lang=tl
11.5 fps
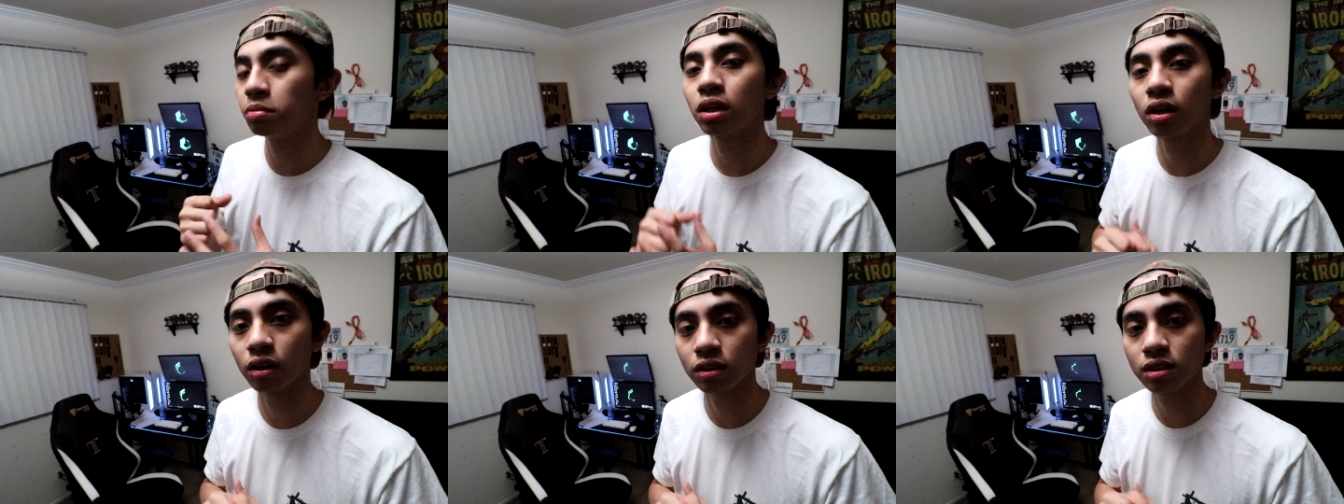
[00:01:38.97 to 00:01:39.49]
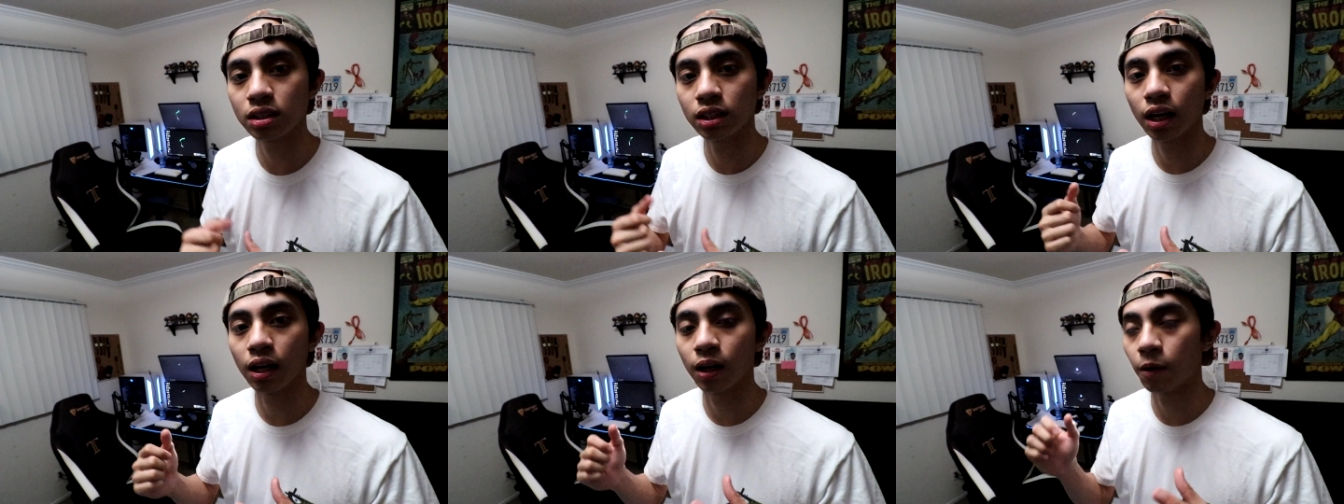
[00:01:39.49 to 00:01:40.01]
because
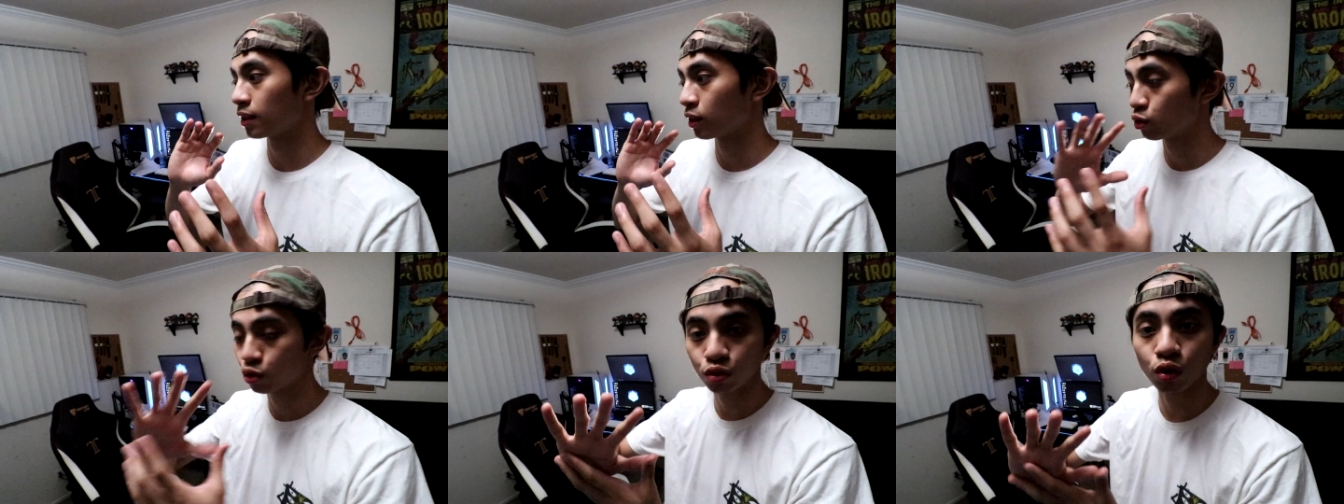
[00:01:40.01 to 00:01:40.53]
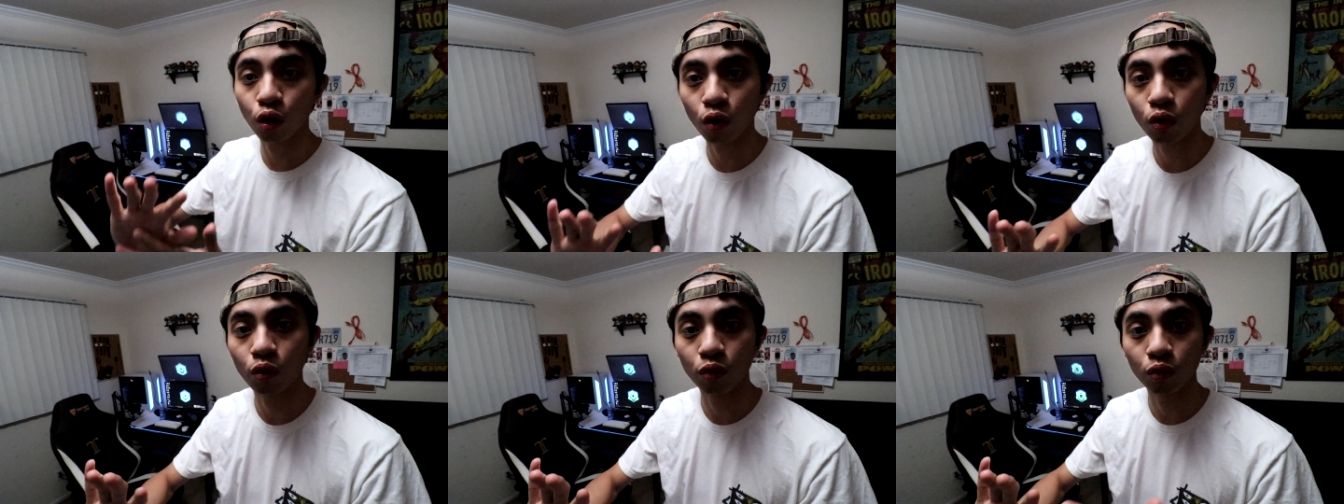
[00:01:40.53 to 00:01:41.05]
na gusto
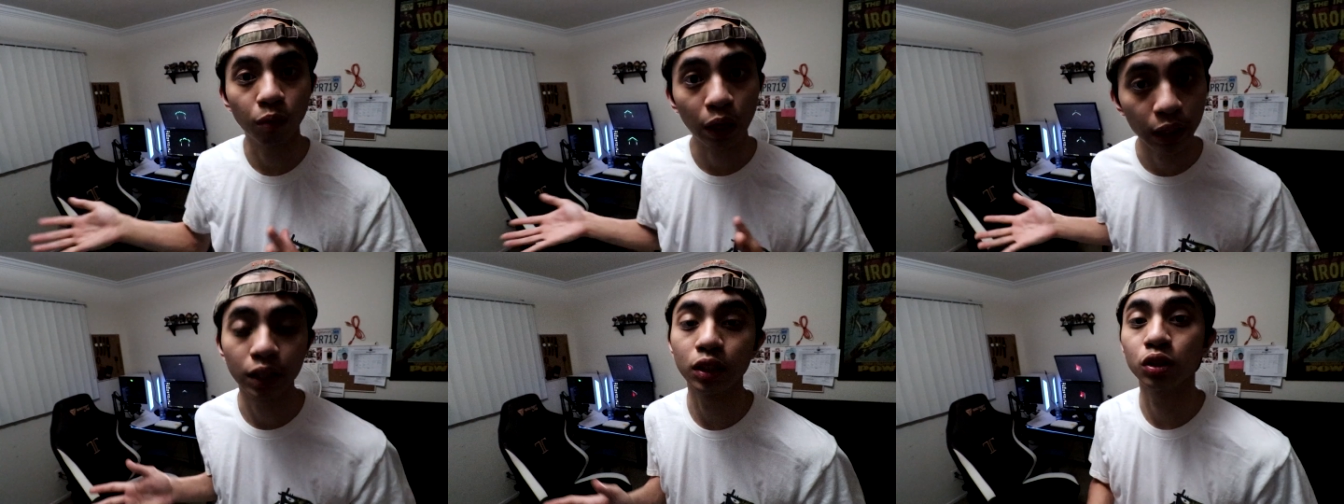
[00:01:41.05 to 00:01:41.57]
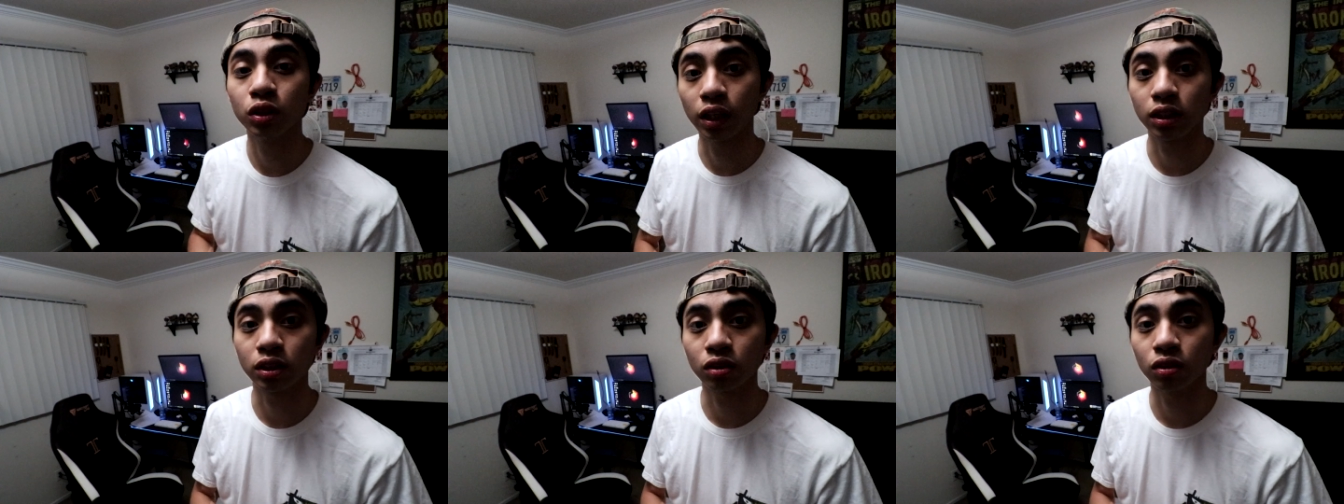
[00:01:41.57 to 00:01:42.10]
kong malinis yung desk